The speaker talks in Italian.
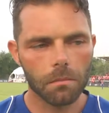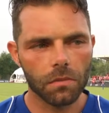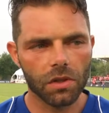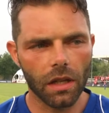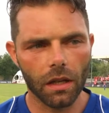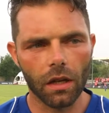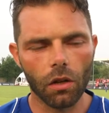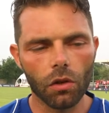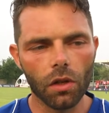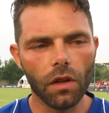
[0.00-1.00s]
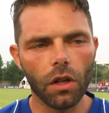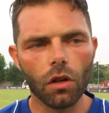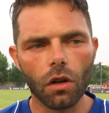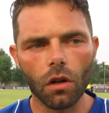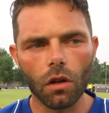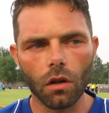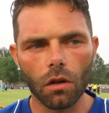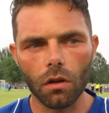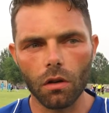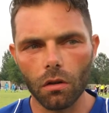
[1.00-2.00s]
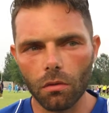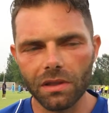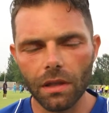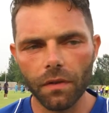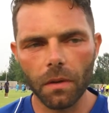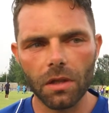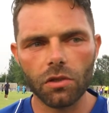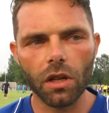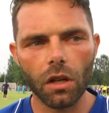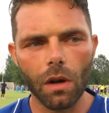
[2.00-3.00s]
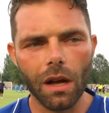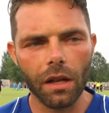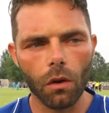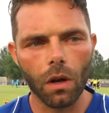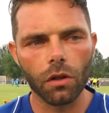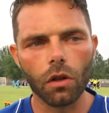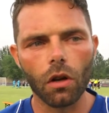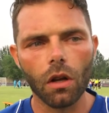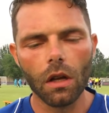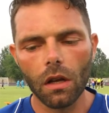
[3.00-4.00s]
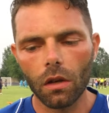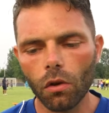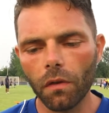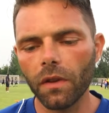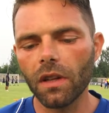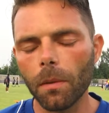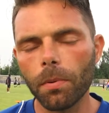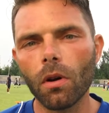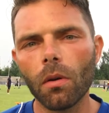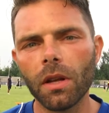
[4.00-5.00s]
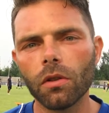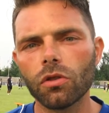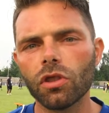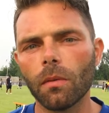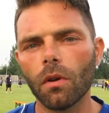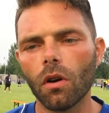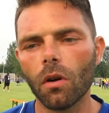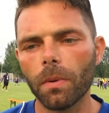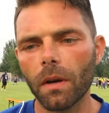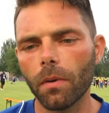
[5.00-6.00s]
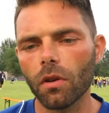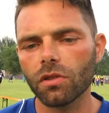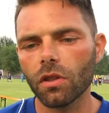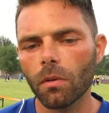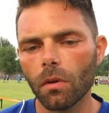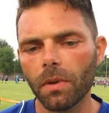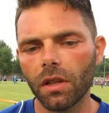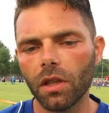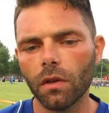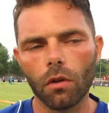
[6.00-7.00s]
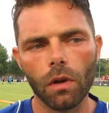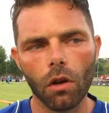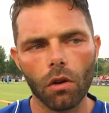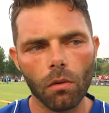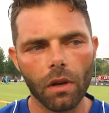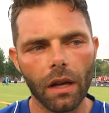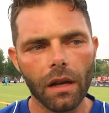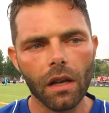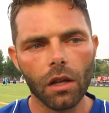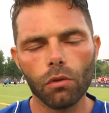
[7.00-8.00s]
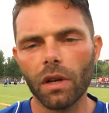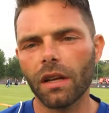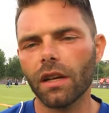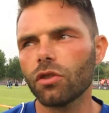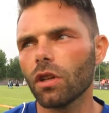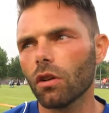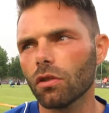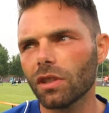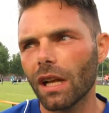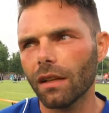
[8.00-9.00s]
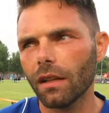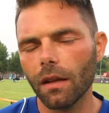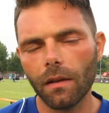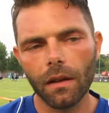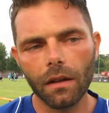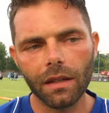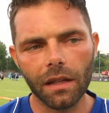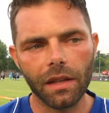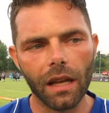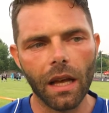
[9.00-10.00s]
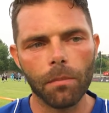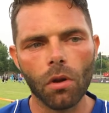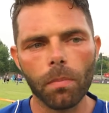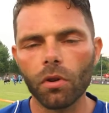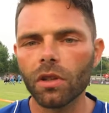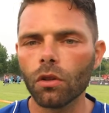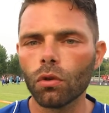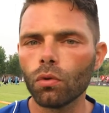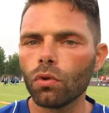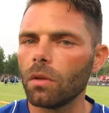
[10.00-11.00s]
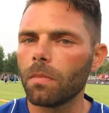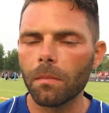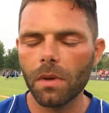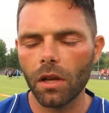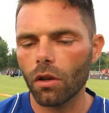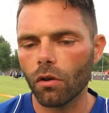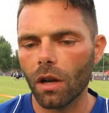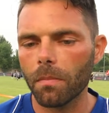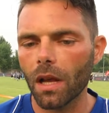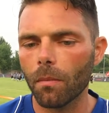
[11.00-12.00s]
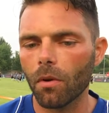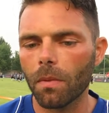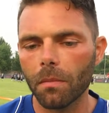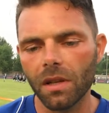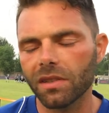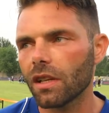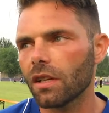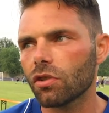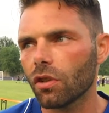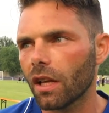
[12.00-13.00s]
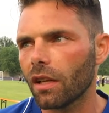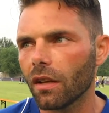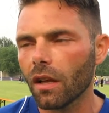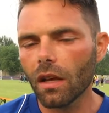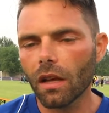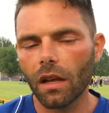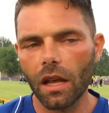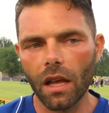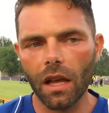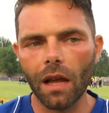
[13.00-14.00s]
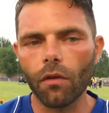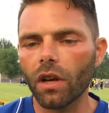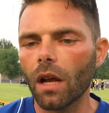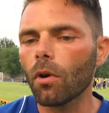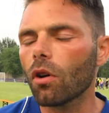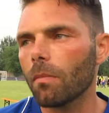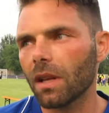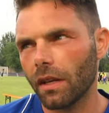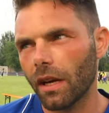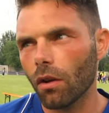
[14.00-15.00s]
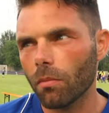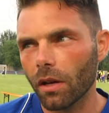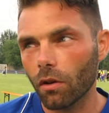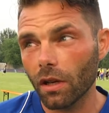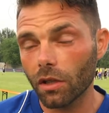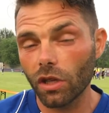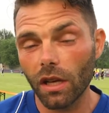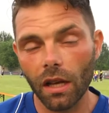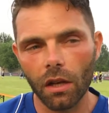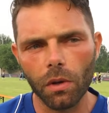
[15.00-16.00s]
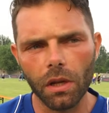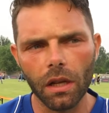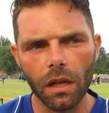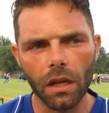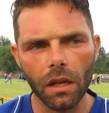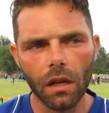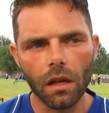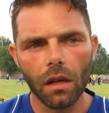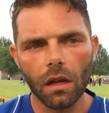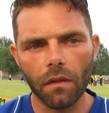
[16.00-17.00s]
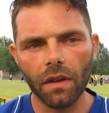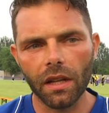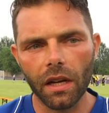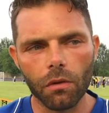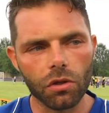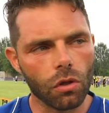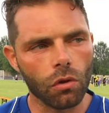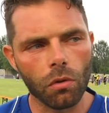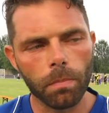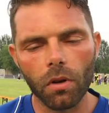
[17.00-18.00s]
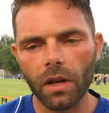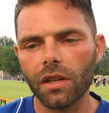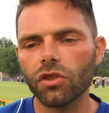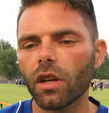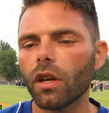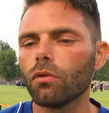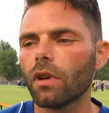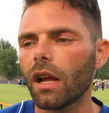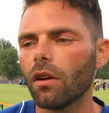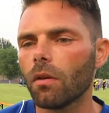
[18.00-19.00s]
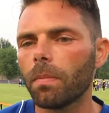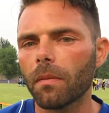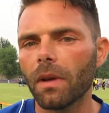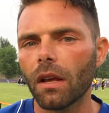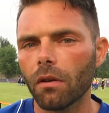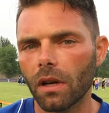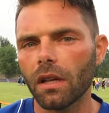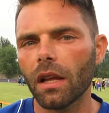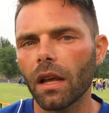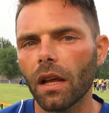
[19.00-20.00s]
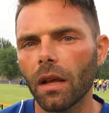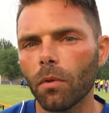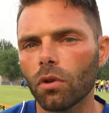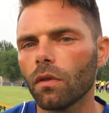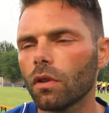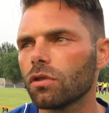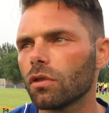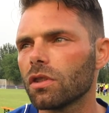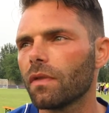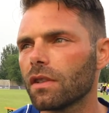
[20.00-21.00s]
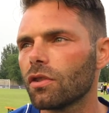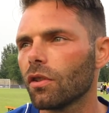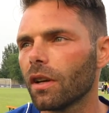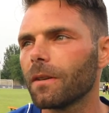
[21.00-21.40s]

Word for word: Sì, condivido questa affermazione qua in quanto noi fin dal primo momento ci siamo preposti come obiettivo quello comunque di una crescita costante, tant'è che abbiamo portato tutti i bambini, non abbiamo bambini selezionati, eh, lavoriamo col materiale umano che c'è e quindi eh, vedere questo gruppo crescere in un anno per me è un grande motivo di soddisfazione.